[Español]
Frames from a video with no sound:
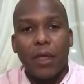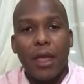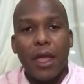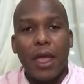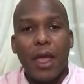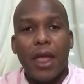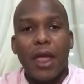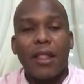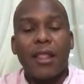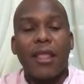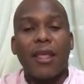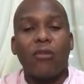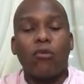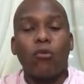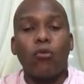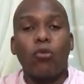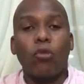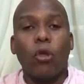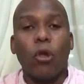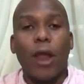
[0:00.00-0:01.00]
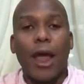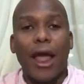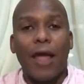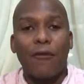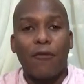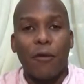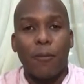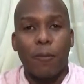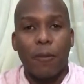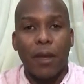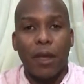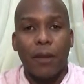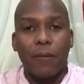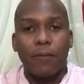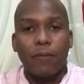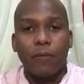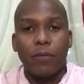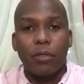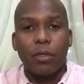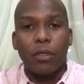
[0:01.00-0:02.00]
en este asunto de la FP.
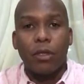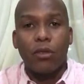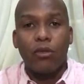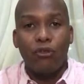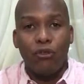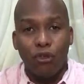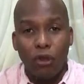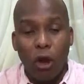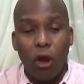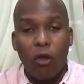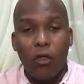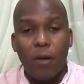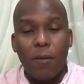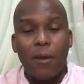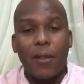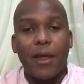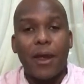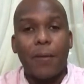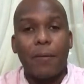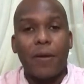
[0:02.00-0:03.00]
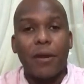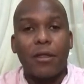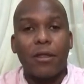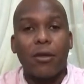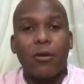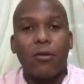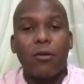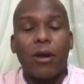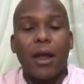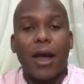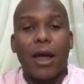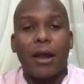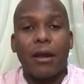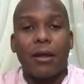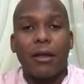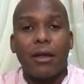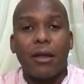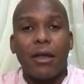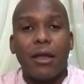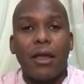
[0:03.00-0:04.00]
Yo de manera
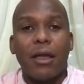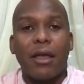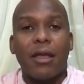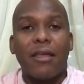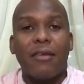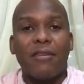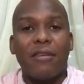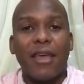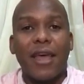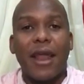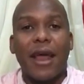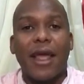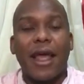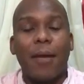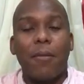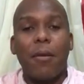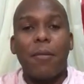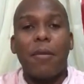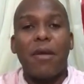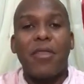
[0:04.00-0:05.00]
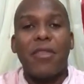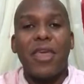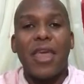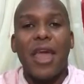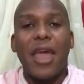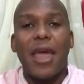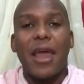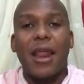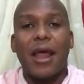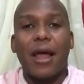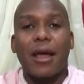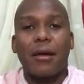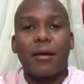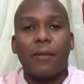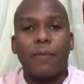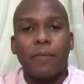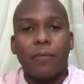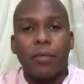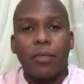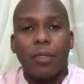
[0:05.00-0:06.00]
particular quisiera que a mí me dieran
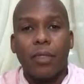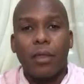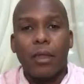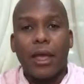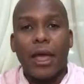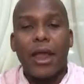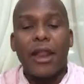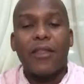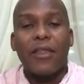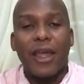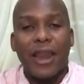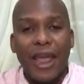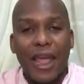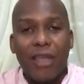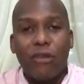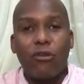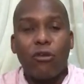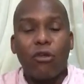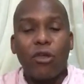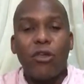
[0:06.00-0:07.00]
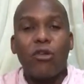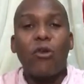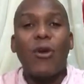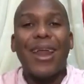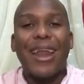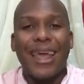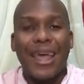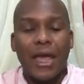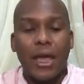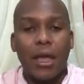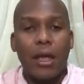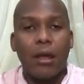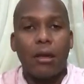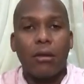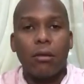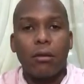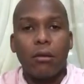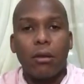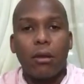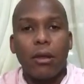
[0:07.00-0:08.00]
el derecho de yo
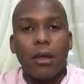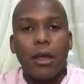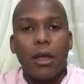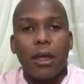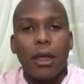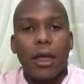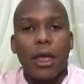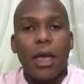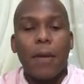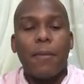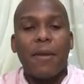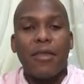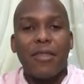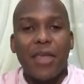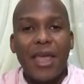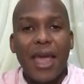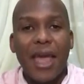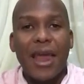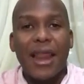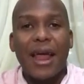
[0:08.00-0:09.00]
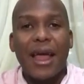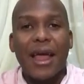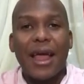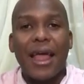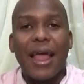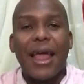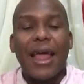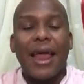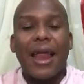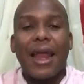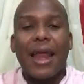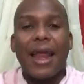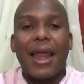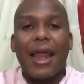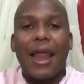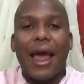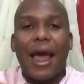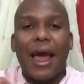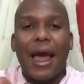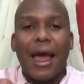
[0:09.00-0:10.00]
elegir, que me dieran
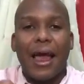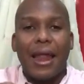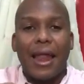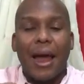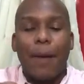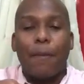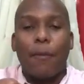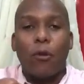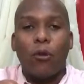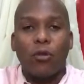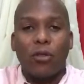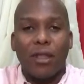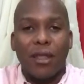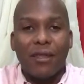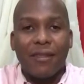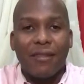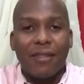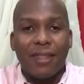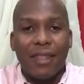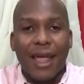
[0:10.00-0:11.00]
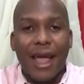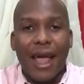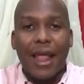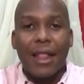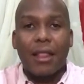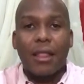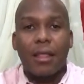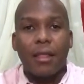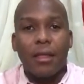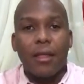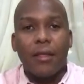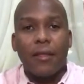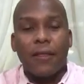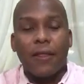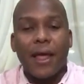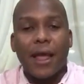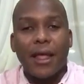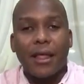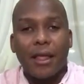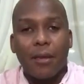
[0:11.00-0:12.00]
la, potestad
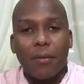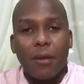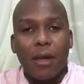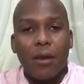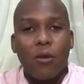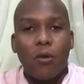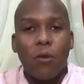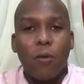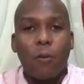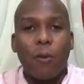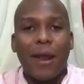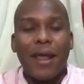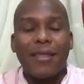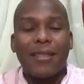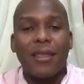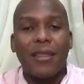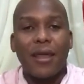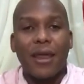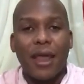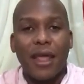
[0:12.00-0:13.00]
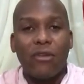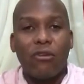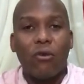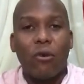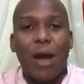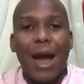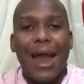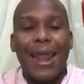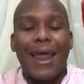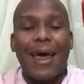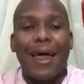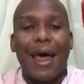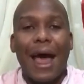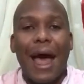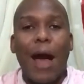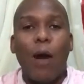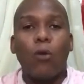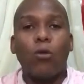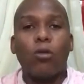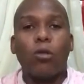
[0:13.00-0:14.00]
de que se me cumpla ese derecho a la
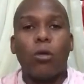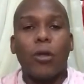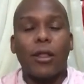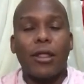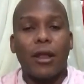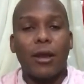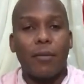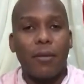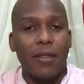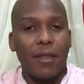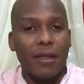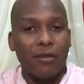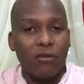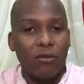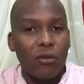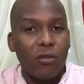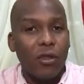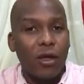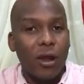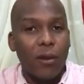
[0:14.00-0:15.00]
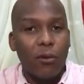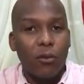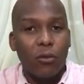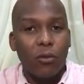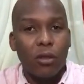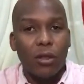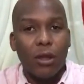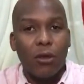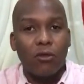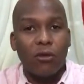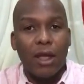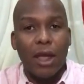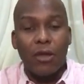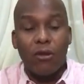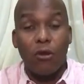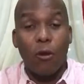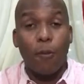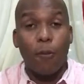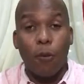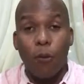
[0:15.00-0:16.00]
autodeterminación de la voluntad. O sea,
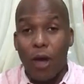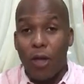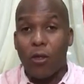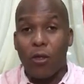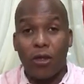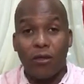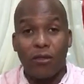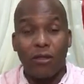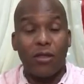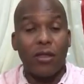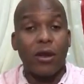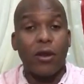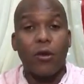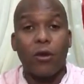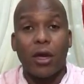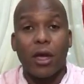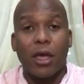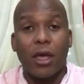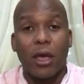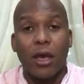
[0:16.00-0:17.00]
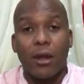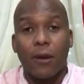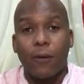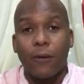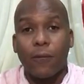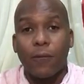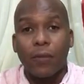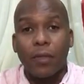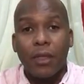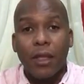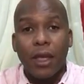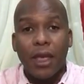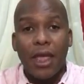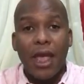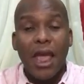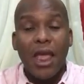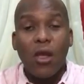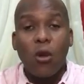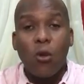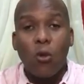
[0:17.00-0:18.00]
yo puedo decidir lo que quiero.
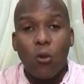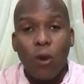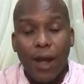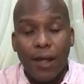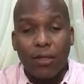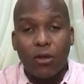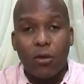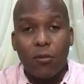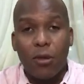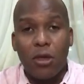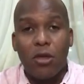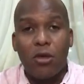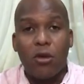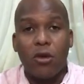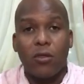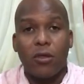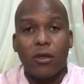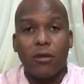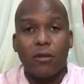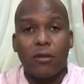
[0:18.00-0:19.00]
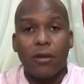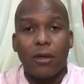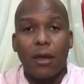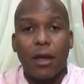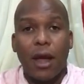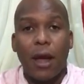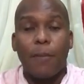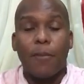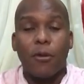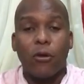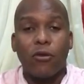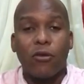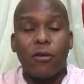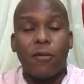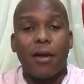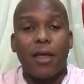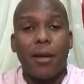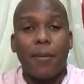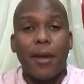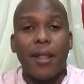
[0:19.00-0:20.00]
Y hay 4 millones
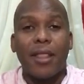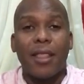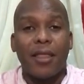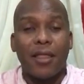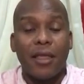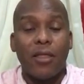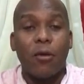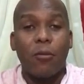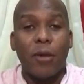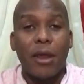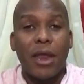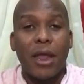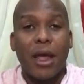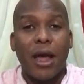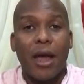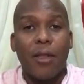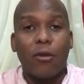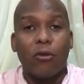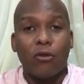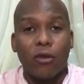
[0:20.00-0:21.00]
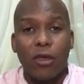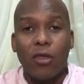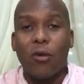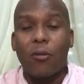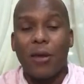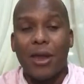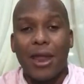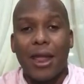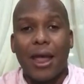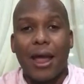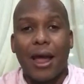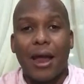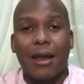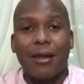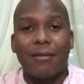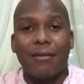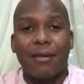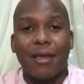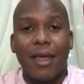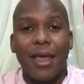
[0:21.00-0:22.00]
aproximadamente de dominicanos y
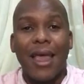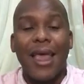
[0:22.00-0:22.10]
dominicanas